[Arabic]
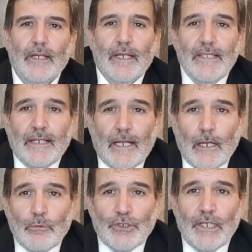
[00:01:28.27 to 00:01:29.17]
إذا على
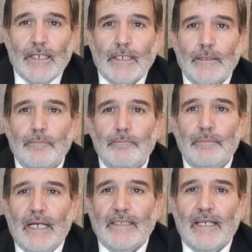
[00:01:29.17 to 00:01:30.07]
المصلي
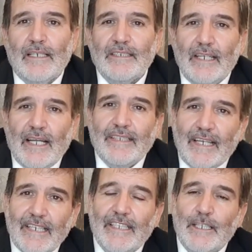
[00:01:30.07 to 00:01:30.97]
بعد صلاة
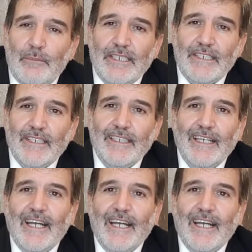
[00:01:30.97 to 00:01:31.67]
تحية المسجد